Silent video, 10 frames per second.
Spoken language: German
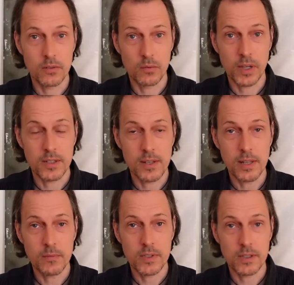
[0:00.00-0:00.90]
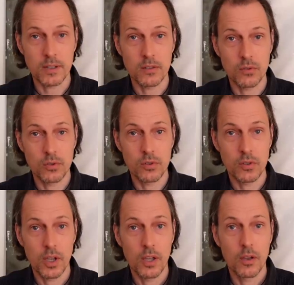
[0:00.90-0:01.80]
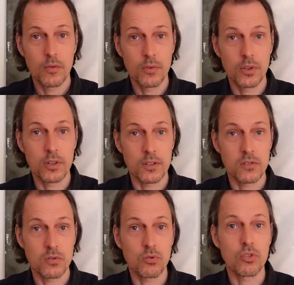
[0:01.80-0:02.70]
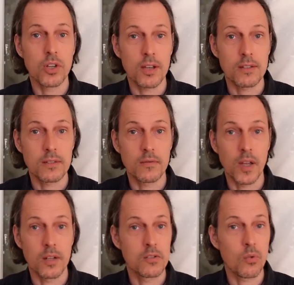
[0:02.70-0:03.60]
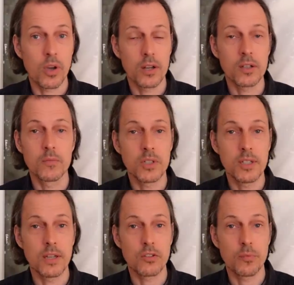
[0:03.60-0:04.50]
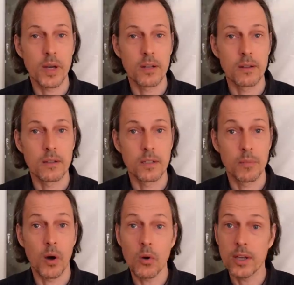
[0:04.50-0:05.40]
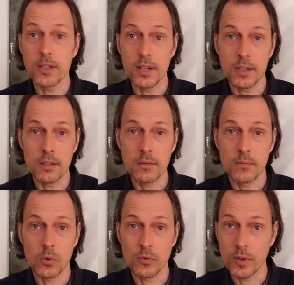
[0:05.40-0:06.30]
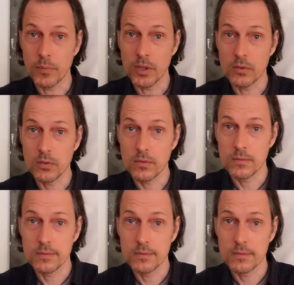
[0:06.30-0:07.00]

und meines Lebens, dann natürlich führt das zu Stress, weil so kann ich mich nie entspannen. Ich brauche ja Nähe und Verbindung.